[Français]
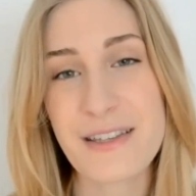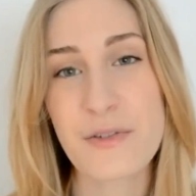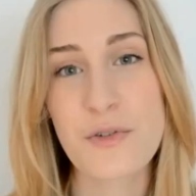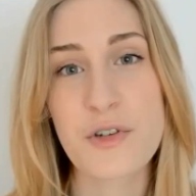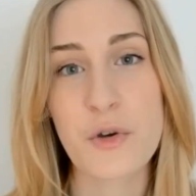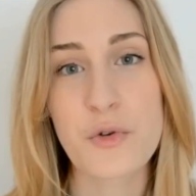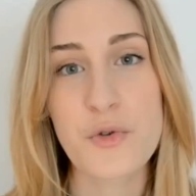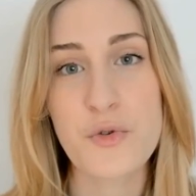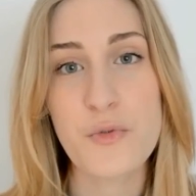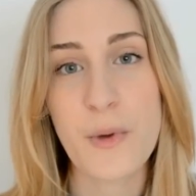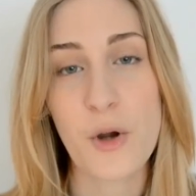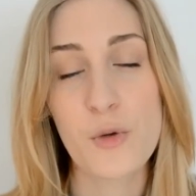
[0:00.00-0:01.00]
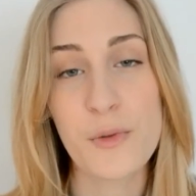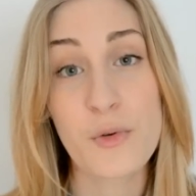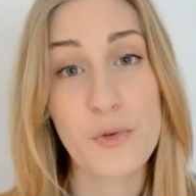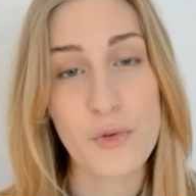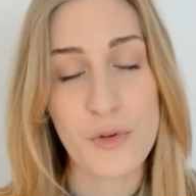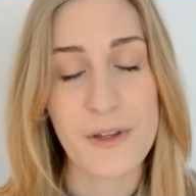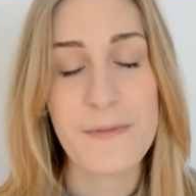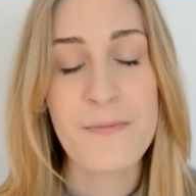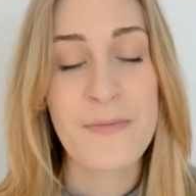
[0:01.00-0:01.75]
que j'ai reçu par le biais d'Octoly.